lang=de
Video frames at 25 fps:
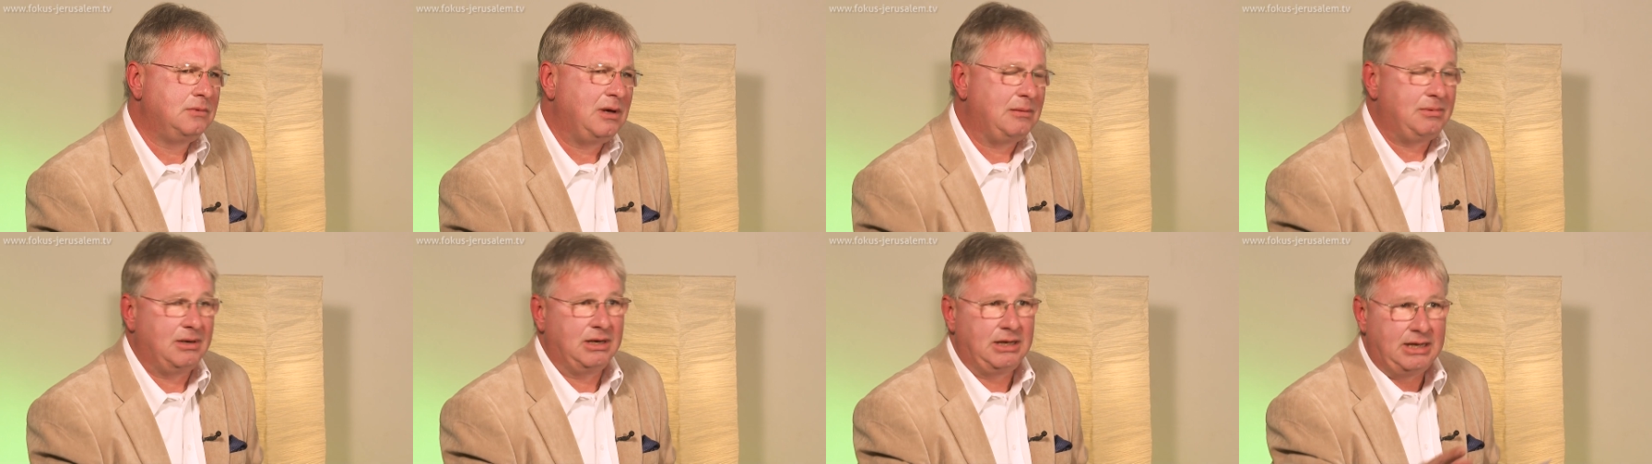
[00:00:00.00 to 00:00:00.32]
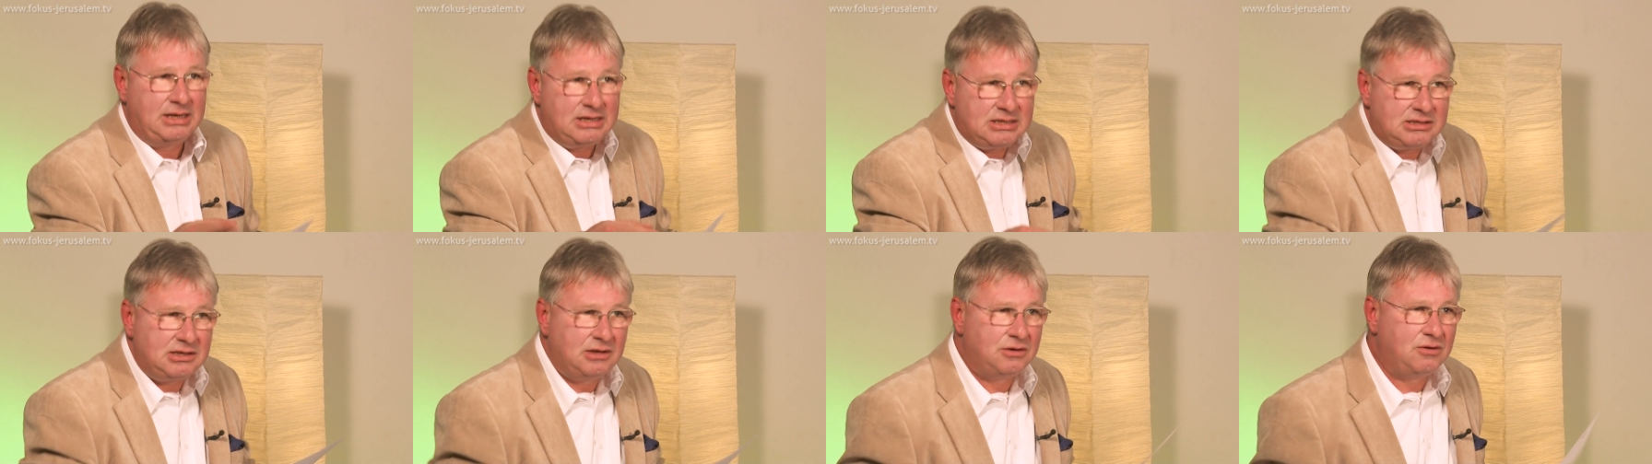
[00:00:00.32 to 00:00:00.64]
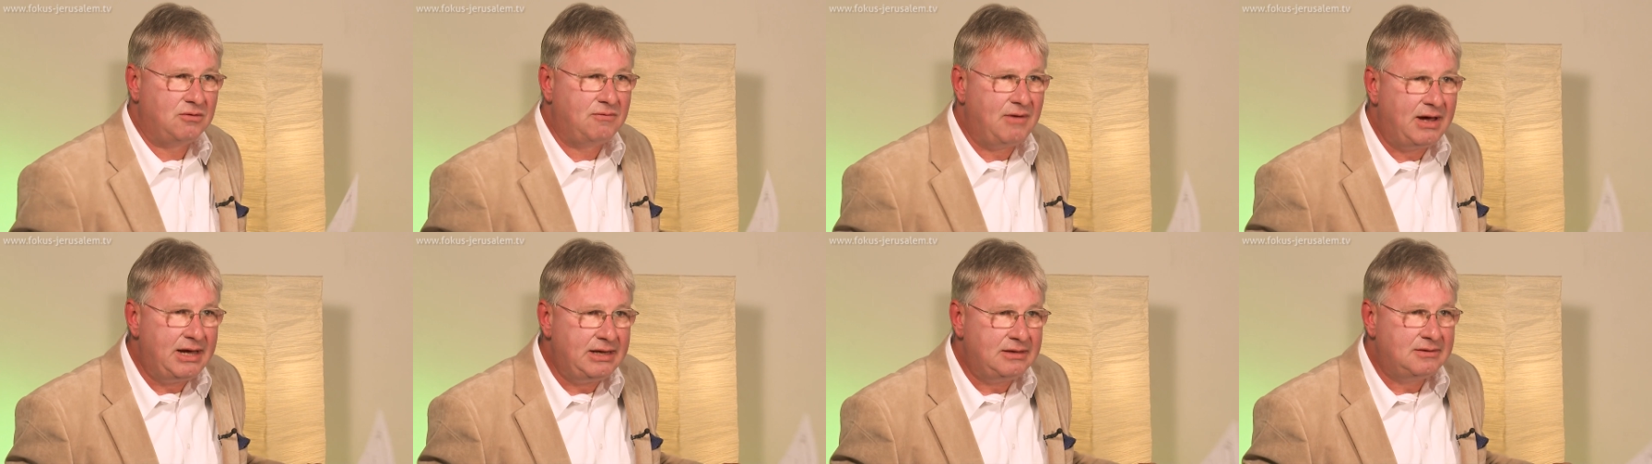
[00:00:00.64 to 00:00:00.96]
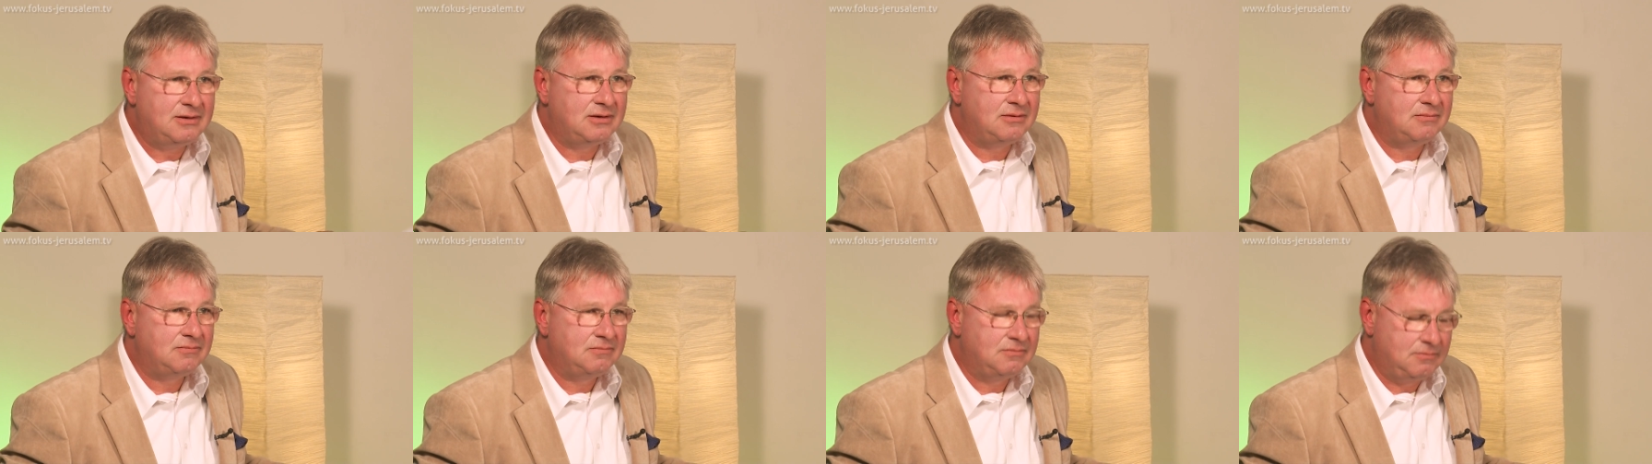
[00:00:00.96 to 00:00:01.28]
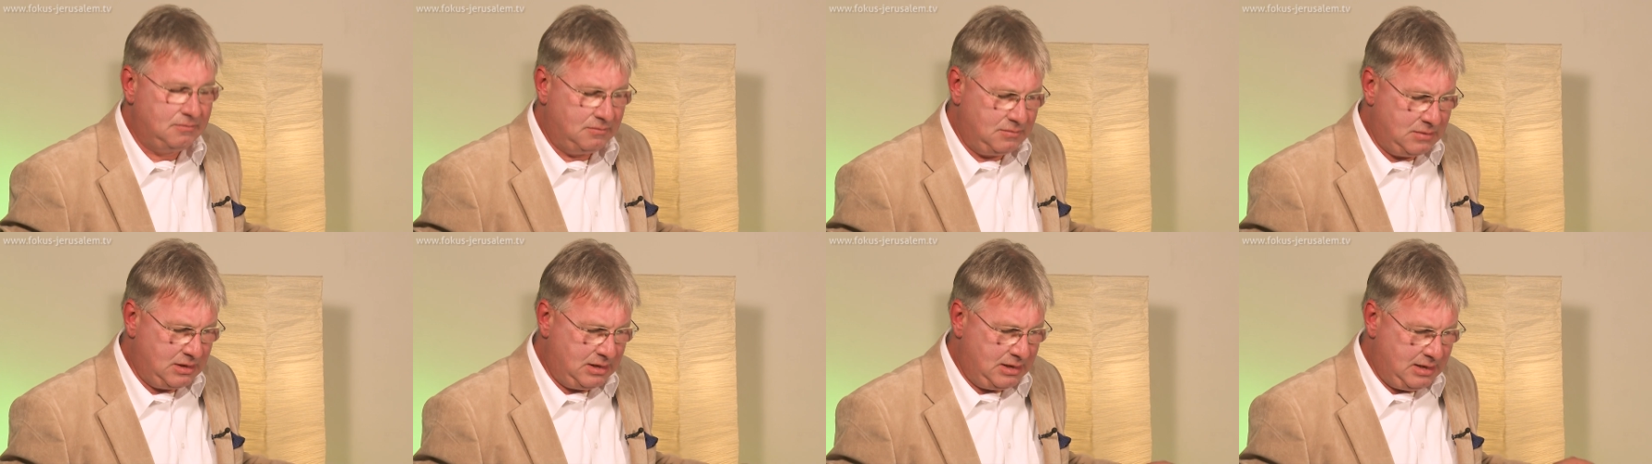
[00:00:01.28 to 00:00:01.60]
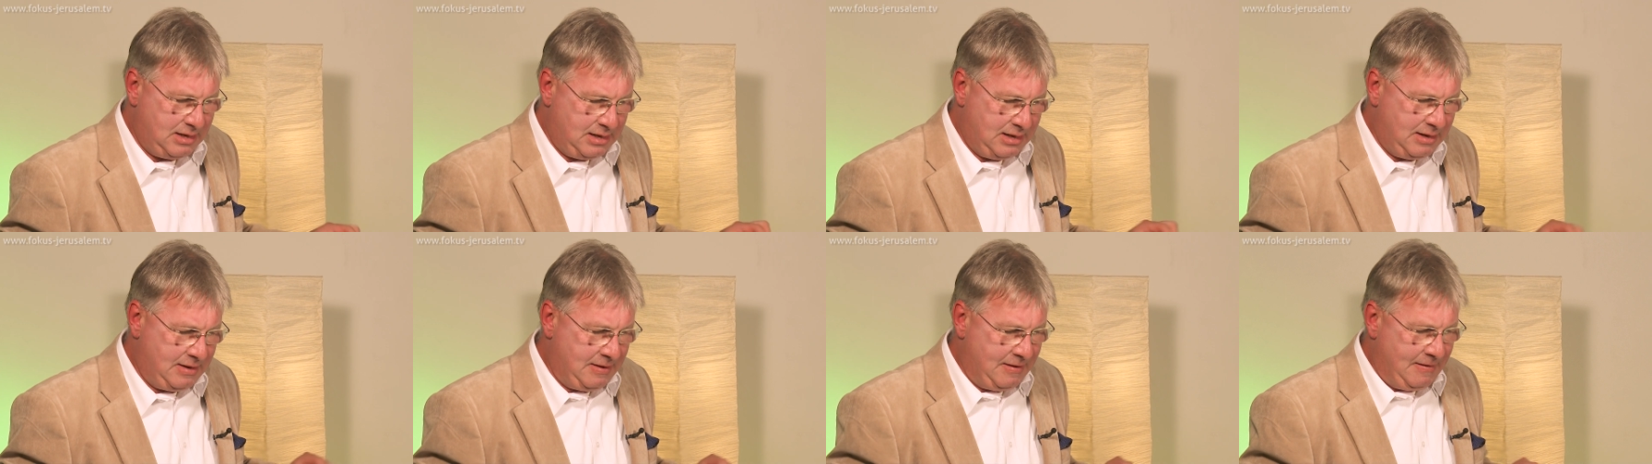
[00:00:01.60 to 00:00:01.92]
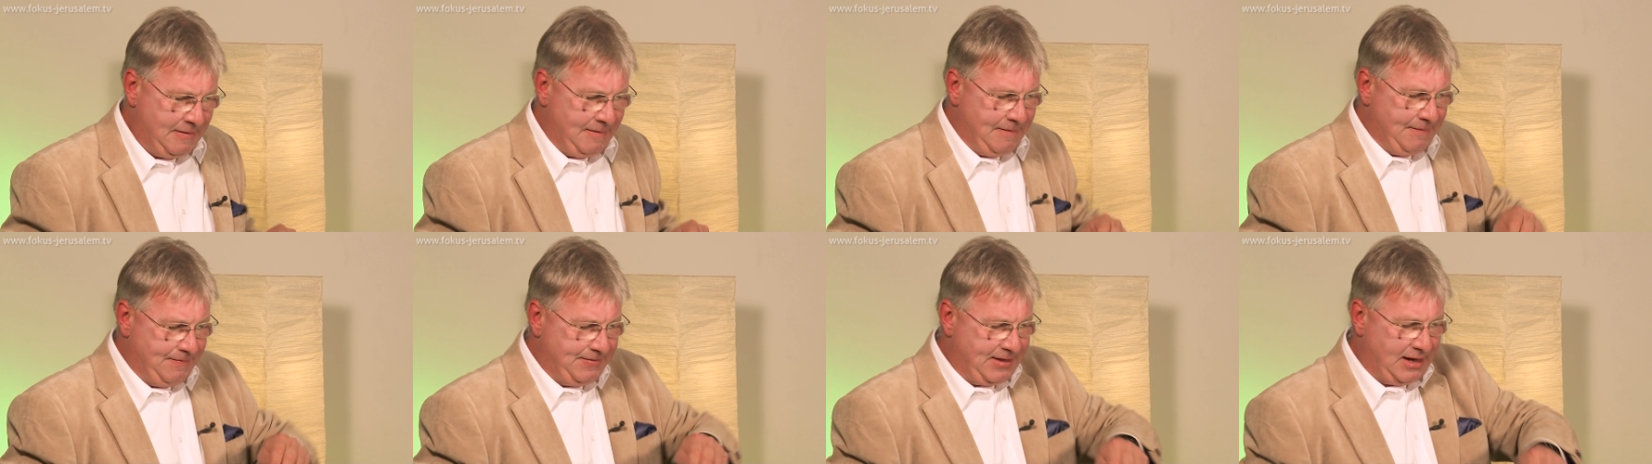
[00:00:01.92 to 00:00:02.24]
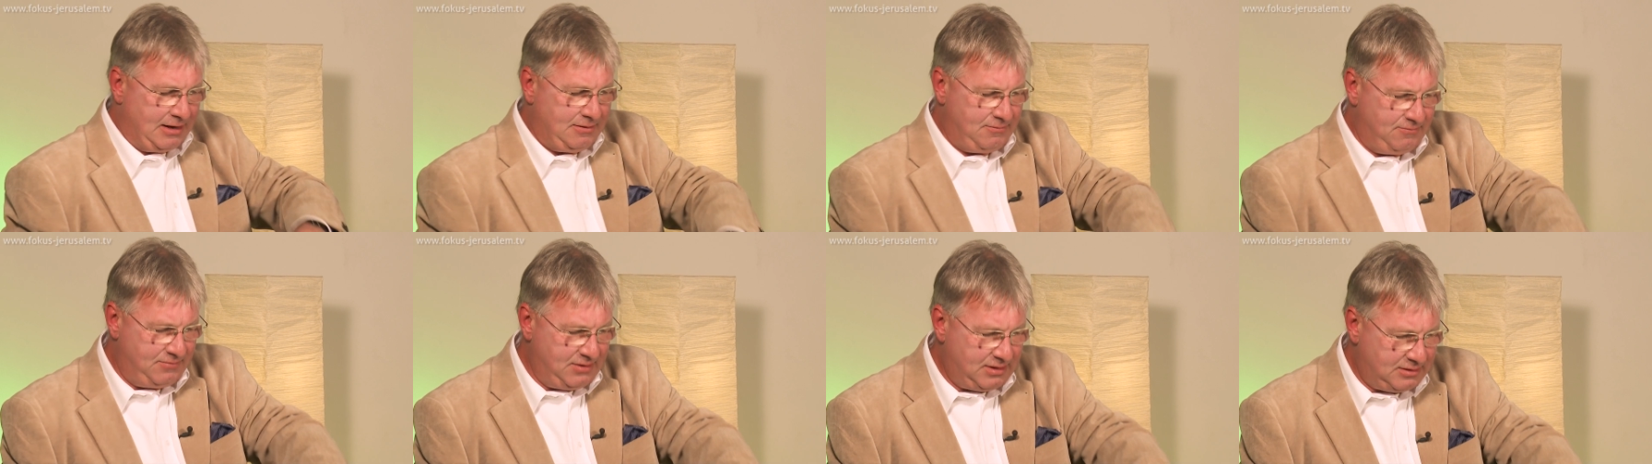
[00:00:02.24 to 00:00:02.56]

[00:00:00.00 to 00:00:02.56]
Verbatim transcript: Aber dann geht es dann noch weiter. Dann